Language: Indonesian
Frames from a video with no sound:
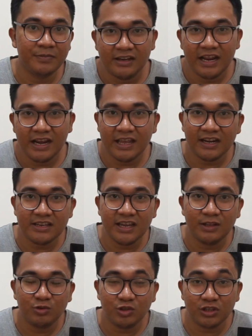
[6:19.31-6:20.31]
dan
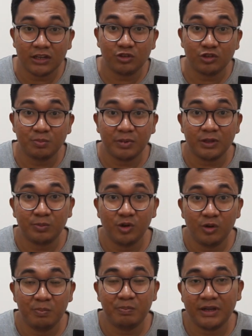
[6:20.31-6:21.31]
layarnya itu 144
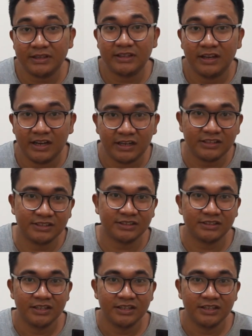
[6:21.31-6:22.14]
Hz.